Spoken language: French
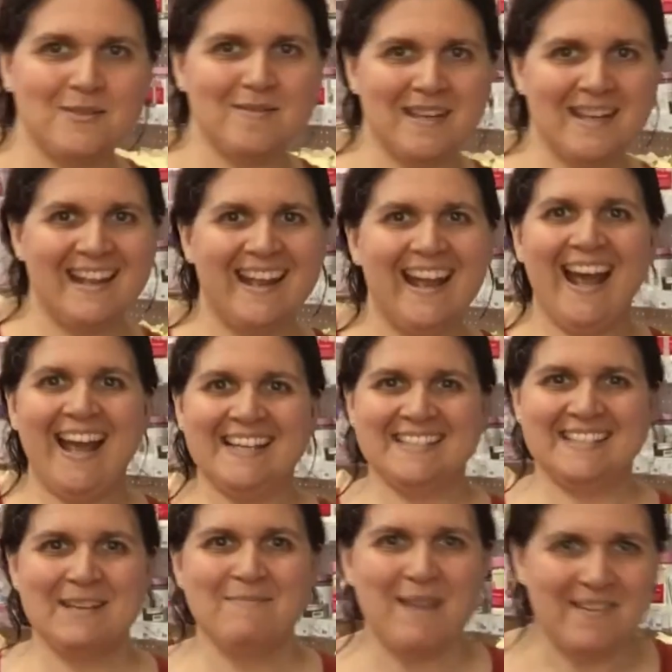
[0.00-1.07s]
suivi
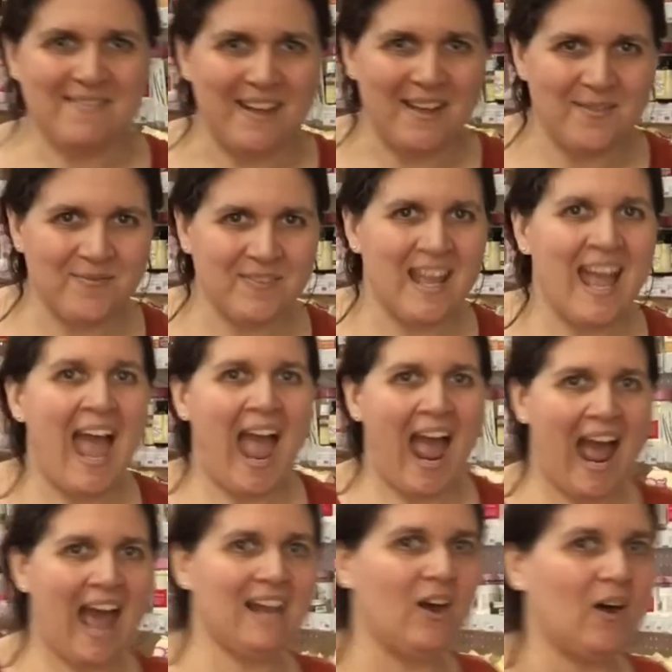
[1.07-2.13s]
C'est parfait.
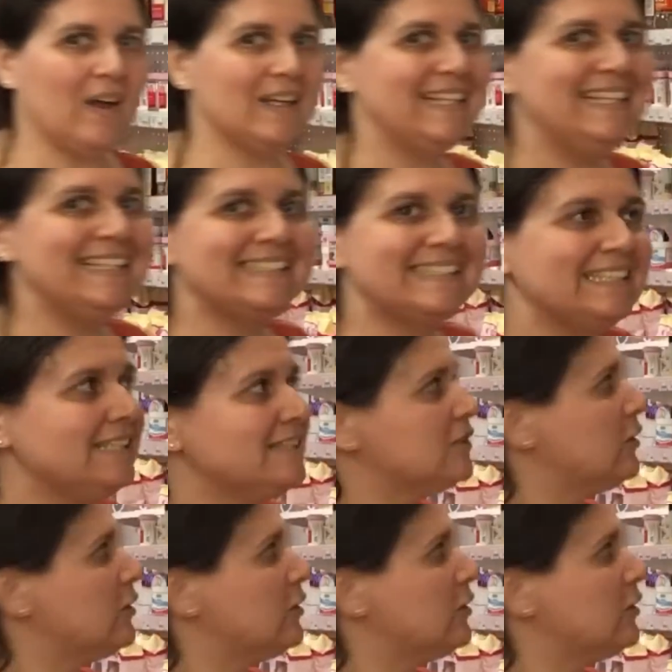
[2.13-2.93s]
Alors, ici,